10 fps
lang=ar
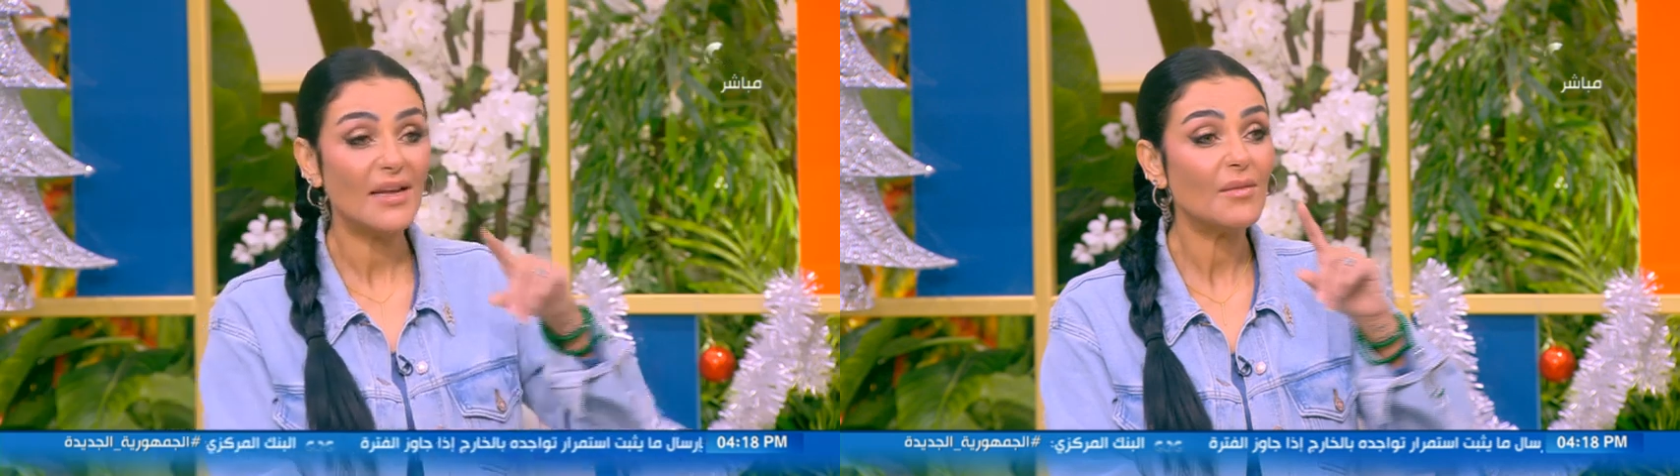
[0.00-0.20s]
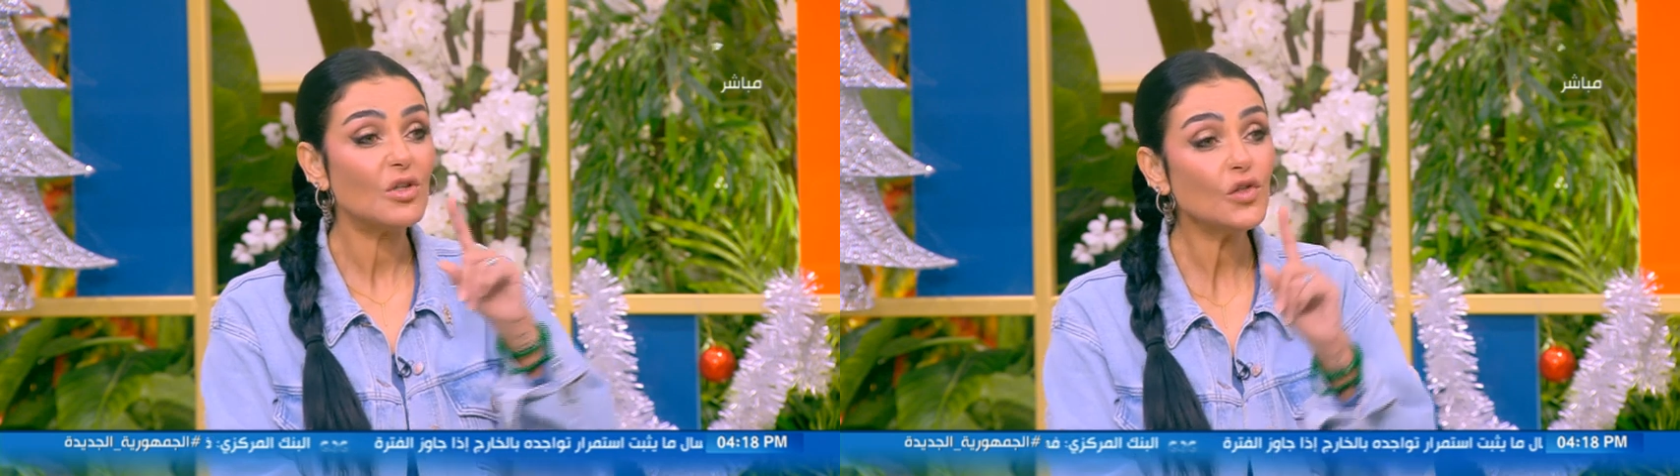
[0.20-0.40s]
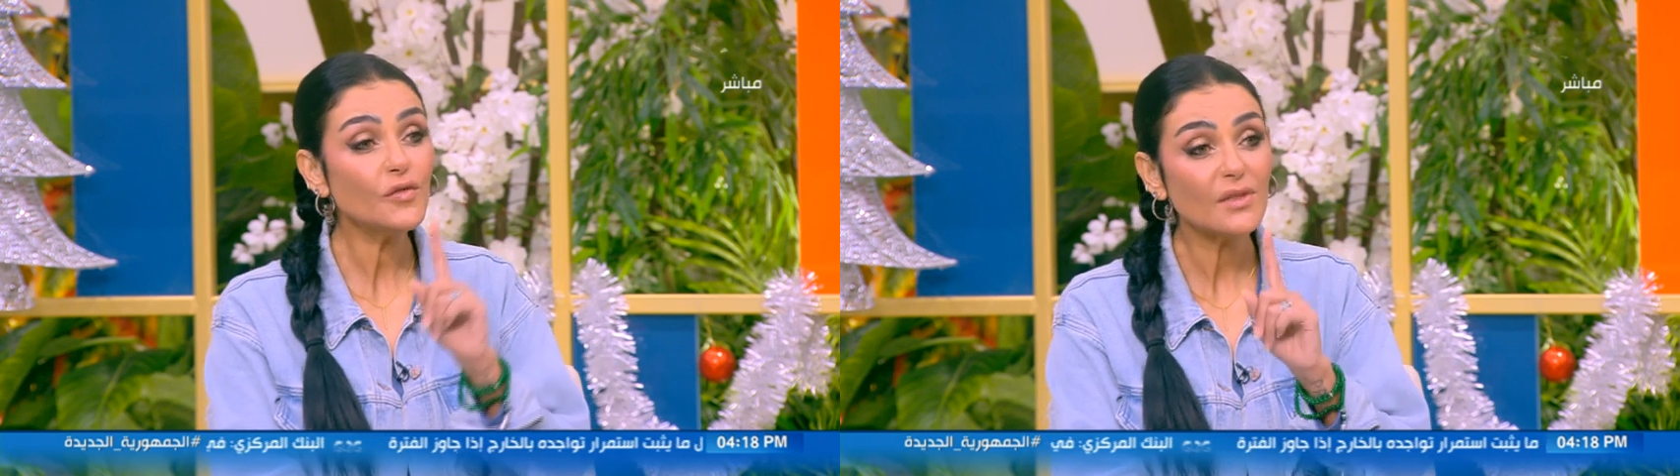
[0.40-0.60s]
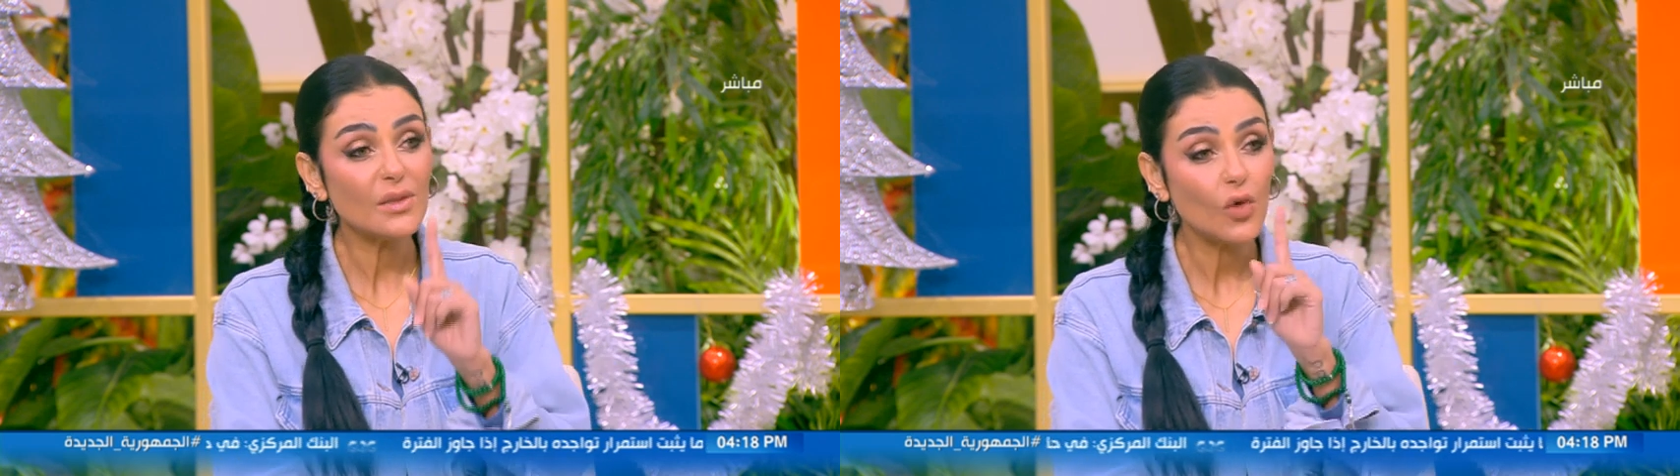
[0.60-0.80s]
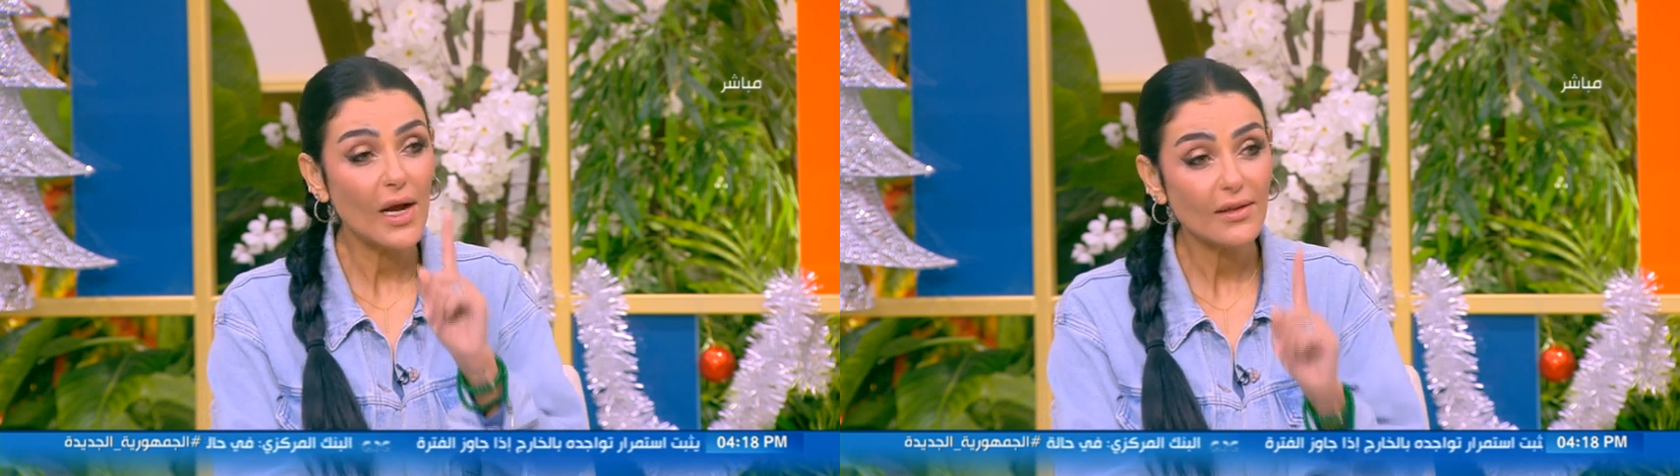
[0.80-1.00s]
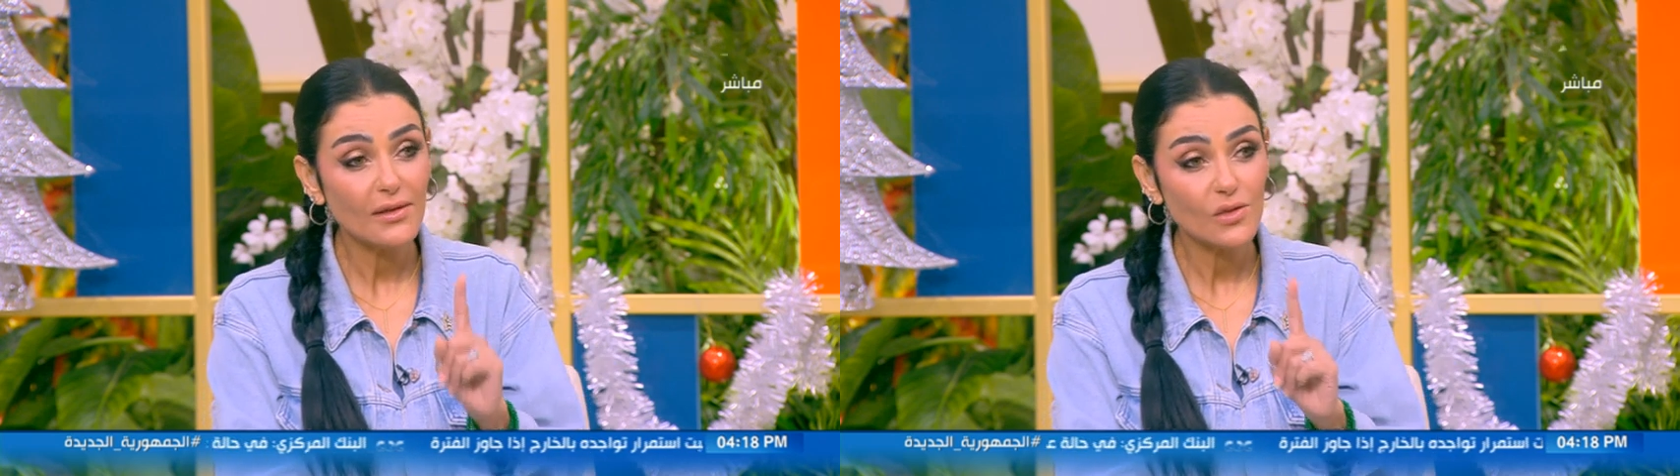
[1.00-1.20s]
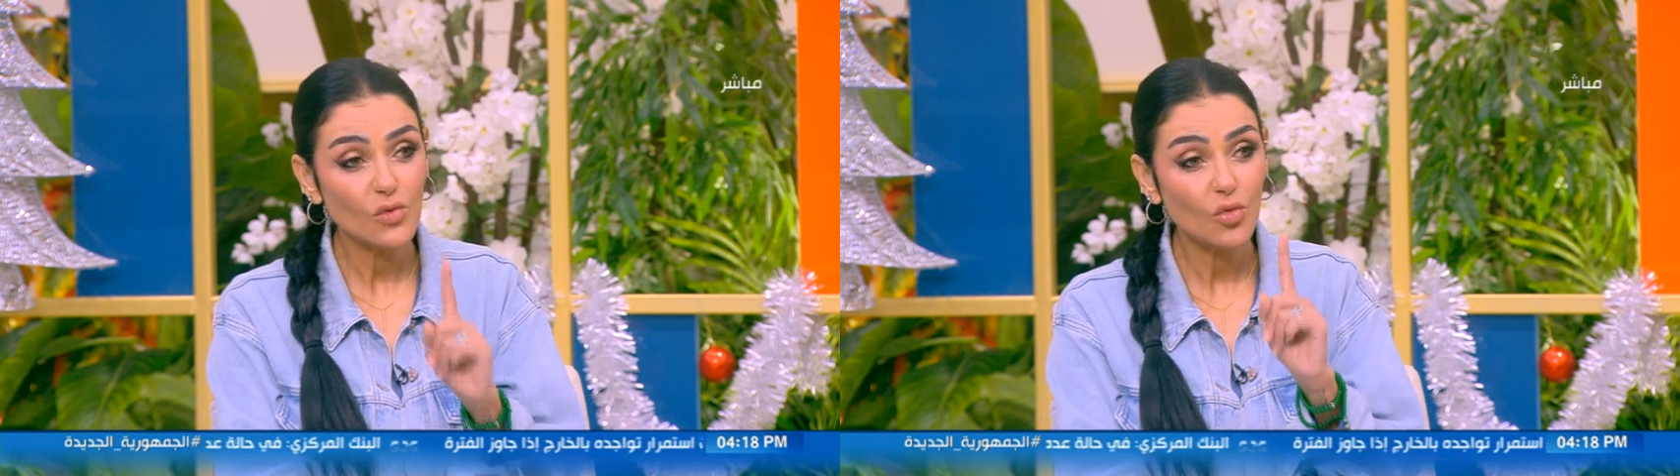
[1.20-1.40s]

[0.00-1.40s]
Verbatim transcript: انا ما شفت مهندس